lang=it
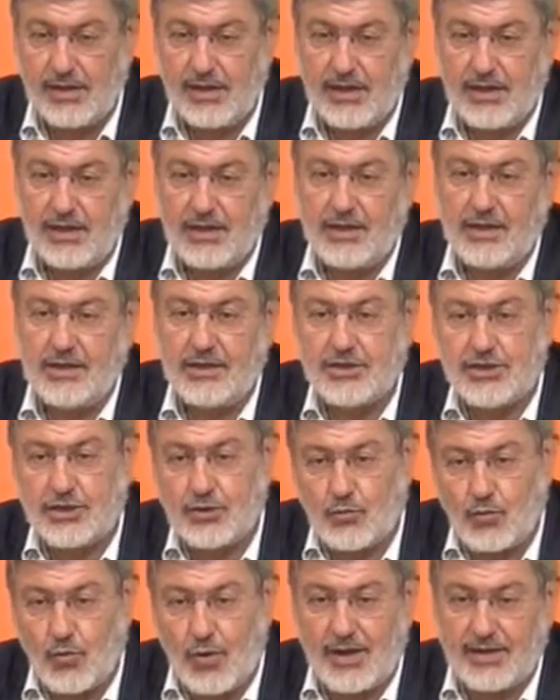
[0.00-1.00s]
il
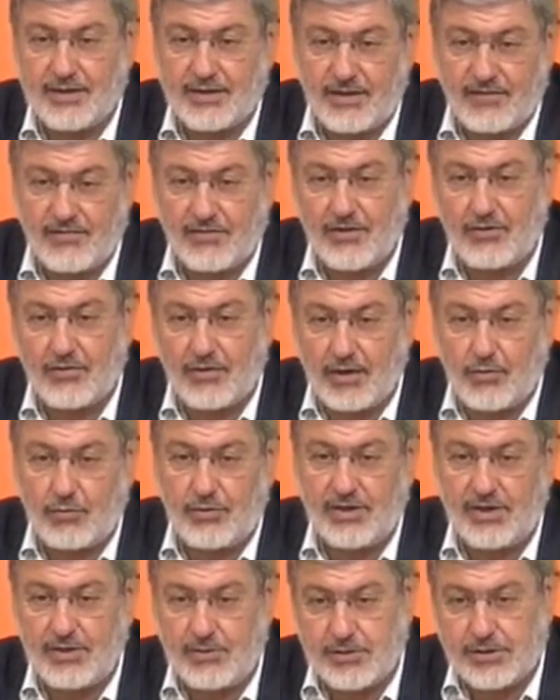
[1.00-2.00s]

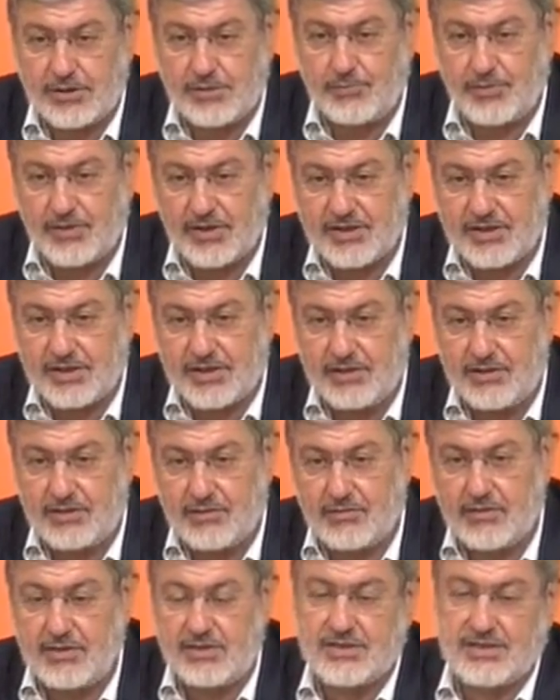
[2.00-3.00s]
50,15%
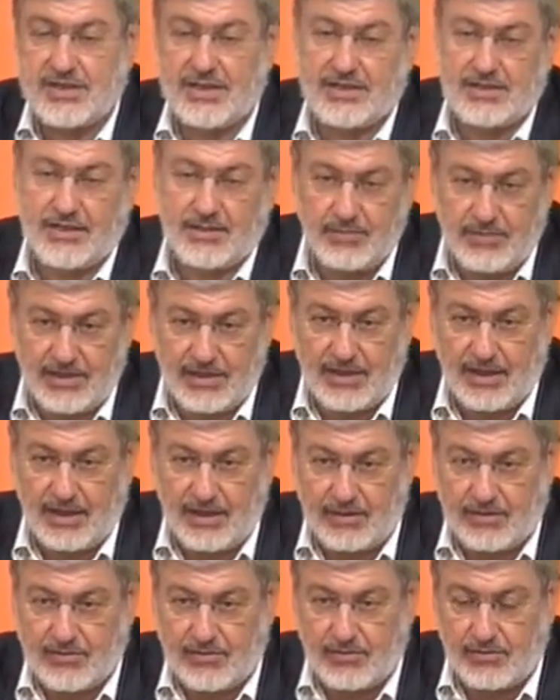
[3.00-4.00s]
di 7.000
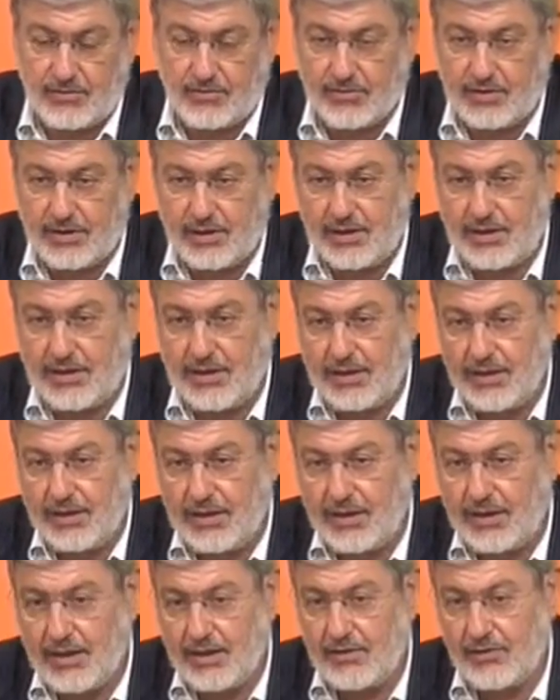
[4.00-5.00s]
elettori
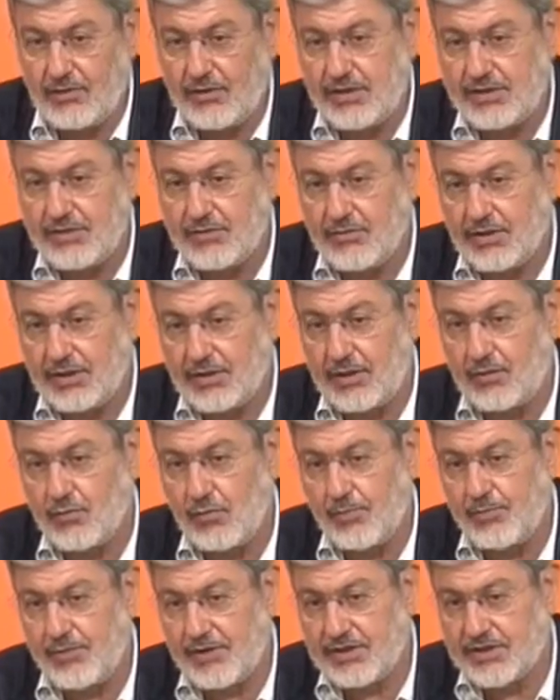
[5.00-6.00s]
e non il
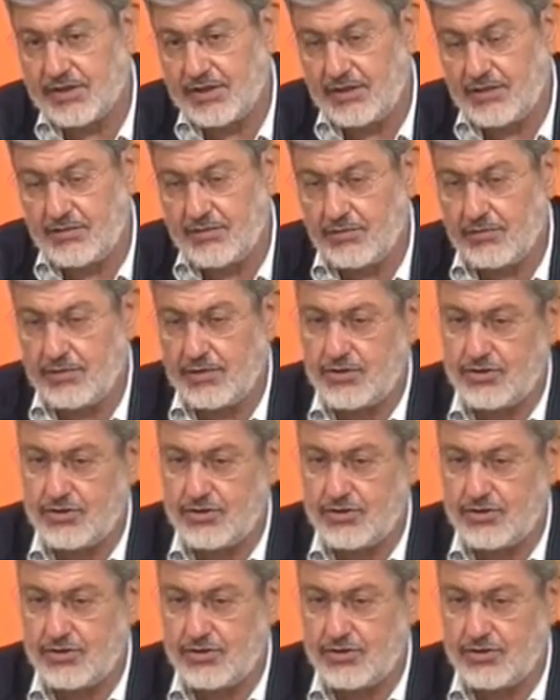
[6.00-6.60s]
52% di,